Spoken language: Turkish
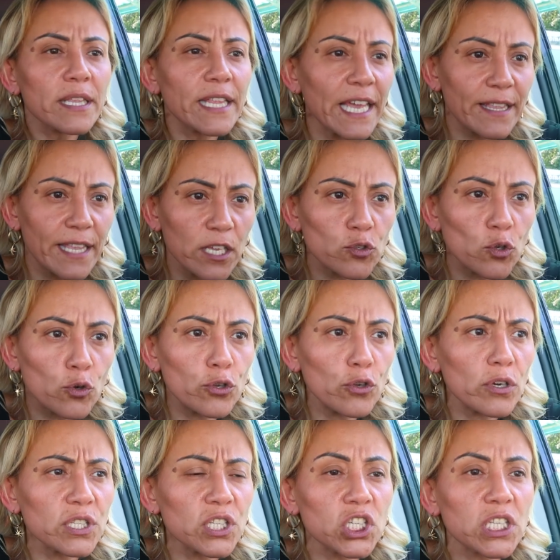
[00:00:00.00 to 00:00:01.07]
Tek tek
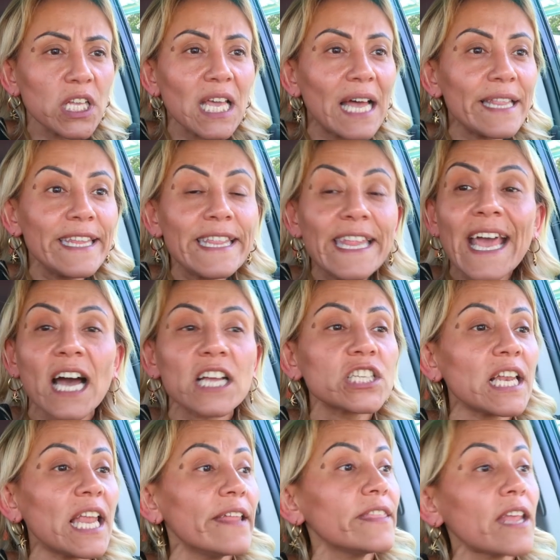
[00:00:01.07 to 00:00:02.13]
sokuyoruz işte yani
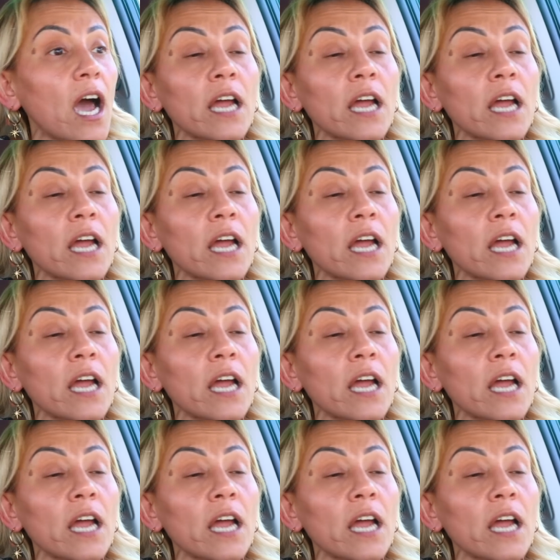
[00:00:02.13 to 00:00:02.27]
ne ne